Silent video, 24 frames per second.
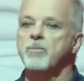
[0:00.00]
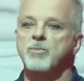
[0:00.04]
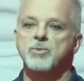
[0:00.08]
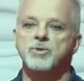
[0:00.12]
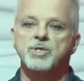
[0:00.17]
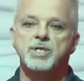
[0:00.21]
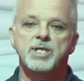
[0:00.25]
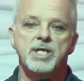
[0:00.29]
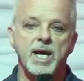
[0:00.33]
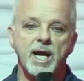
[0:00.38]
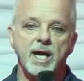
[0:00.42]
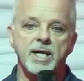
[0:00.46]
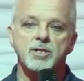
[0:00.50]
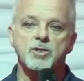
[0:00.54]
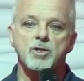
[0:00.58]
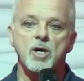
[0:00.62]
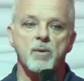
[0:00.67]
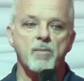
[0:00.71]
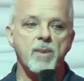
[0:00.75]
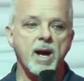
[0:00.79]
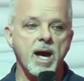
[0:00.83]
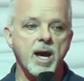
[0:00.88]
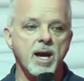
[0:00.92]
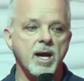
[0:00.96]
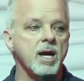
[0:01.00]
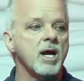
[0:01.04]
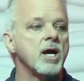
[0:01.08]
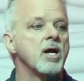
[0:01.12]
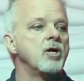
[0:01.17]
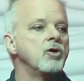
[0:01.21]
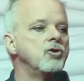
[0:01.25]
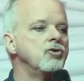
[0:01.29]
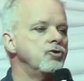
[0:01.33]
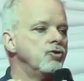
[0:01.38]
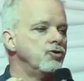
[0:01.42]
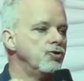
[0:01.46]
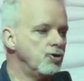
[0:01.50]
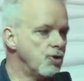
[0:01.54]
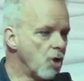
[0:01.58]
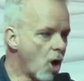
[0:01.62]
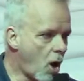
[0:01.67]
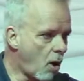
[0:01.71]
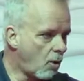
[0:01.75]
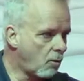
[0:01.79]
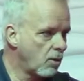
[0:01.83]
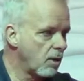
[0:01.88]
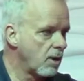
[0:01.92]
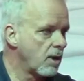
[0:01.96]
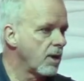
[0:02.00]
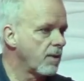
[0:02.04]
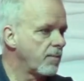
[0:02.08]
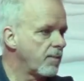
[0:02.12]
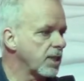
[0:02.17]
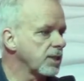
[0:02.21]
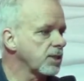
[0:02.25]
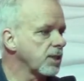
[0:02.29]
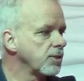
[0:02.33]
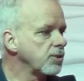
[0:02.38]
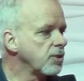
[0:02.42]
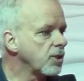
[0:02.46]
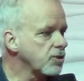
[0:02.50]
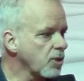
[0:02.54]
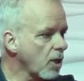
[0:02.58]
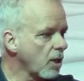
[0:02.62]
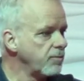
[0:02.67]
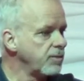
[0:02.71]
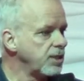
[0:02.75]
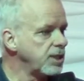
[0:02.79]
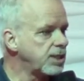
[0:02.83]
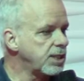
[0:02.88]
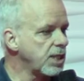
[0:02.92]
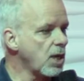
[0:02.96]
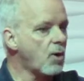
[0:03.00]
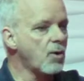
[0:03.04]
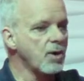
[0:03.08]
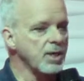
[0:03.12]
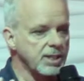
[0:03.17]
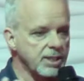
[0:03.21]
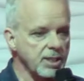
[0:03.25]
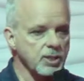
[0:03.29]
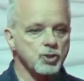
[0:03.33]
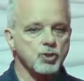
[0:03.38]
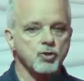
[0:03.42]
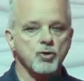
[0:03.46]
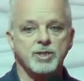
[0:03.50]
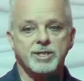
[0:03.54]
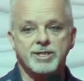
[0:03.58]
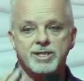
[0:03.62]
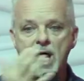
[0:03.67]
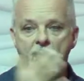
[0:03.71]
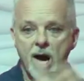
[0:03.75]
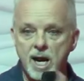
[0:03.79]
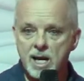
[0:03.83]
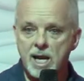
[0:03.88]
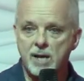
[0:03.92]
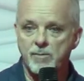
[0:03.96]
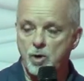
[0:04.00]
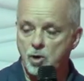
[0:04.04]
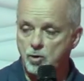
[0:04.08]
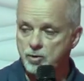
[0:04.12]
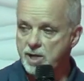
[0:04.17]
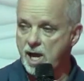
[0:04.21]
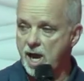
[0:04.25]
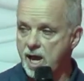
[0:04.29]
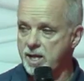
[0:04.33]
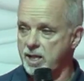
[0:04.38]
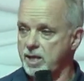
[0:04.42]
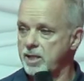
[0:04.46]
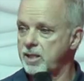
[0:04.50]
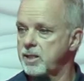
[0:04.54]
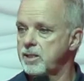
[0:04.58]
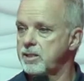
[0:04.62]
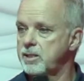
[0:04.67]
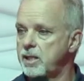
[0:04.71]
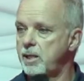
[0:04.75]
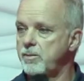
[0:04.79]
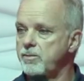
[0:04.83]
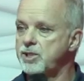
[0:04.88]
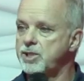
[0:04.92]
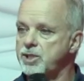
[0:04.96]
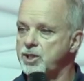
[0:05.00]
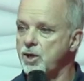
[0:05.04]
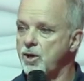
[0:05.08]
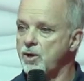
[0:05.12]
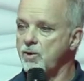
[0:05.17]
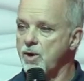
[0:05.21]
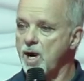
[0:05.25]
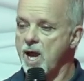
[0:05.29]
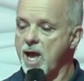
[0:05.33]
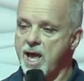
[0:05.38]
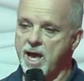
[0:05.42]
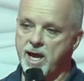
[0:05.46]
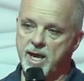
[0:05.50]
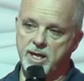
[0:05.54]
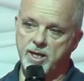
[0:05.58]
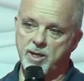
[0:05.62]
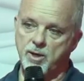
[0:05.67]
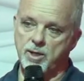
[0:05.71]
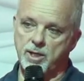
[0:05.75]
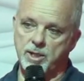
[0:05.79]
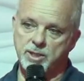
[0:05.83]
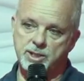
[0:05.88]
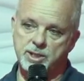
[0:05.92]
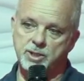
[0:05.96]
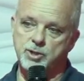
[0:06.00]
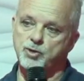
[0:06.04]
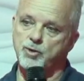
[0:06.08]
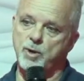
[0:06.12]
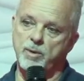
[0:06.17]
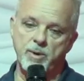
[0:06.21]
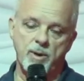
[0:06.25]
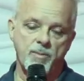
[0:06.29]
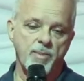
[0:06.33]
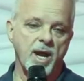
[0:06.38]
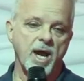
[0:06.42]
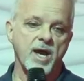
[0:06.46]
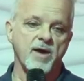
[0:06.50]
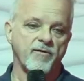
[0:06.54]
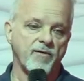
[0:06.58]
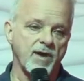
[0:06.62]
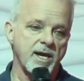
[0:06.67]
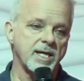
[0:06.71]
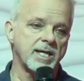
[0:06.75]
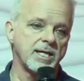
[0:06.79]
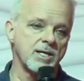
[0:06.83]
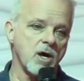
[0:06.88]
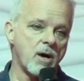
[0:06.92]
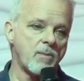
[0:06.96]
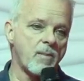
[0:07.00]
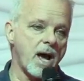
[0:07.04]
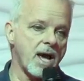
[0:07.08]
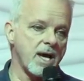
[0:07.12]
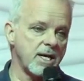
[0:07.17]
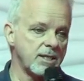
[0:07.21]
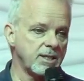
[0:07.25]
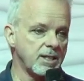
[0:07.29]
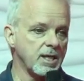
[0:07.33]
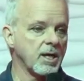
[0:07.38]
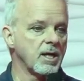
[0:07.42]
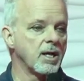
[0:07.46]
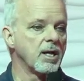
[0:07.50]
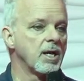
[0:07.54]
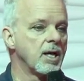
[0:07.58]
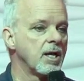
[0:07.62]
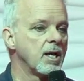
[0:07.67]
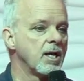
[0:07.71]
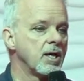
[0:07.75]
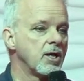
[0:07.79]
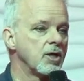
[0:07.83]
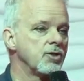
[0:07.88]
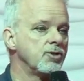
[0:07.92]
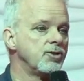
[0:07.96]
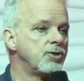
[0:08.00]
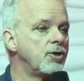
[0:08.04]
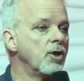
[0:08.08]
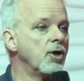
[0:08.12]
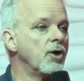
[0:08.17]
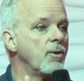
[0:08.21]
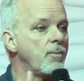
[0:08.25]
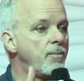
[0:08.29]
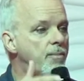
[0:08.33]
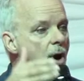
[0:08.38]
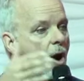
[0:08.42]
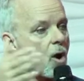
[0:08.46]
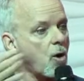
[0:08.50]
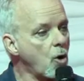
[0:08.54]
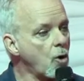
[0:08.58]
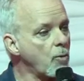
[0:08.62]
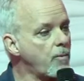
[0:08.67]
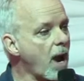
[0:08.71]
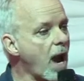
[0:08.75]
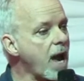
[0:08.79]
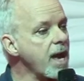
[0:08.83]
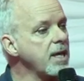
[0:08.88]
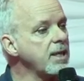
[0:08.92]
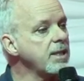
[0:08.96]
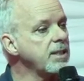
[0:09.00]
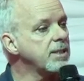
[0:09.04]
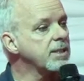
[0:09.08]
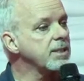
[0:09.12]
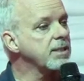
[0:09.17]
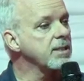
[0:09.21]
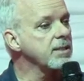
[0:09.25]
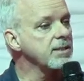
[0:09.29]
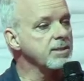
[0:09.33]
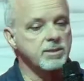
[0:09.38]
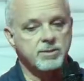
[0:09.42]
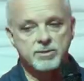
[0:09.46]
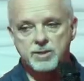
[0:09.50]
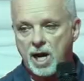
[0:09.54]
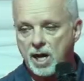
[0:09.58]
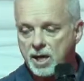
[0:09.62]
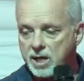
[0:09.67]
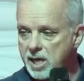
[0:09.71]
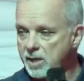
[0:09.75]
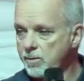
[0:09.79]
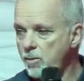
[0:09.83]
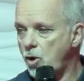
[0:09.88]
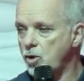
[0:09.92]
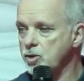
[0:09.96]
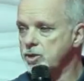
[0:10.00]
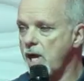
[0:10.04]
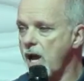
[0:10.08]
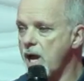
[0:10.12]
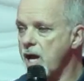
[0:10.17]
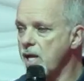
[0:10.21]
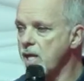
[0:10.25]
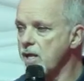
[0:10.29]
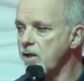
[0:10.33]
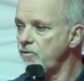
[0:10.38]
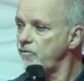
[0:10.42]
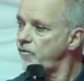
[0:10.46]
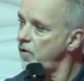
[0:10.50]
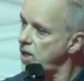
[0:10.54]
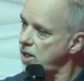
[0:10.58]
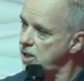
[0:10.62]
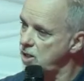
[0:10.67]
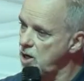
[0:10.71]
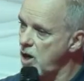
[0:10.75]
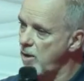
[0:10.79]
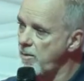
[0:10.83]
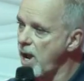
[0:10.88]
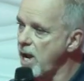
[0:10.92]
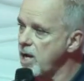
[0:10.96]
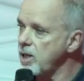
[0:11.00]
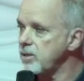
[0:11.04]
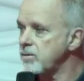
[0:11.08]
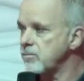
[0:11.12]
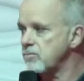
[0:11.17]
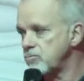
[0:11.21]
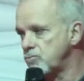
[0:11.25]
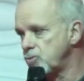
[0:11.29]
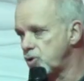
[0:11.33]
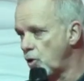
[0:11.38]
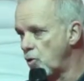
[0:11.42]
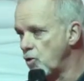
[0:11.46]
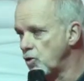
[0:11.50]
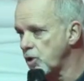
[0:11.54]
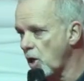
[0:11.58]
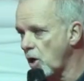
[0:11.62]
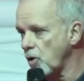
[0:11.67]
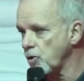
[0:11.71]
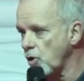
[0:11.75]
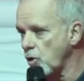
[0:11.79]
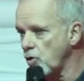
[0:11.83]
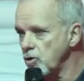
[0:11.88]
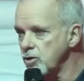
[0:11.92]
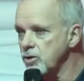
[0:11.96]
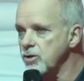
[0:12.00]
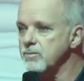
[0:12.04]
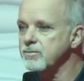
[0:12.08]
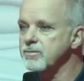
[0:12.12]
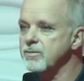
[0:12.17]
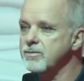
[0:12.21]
Directement, non parce que notre mission est située dans la montagne. La mission est située à peu près à 20 km de Port-au-Prince, dans les montagnes, 20 km, 2 heures de route.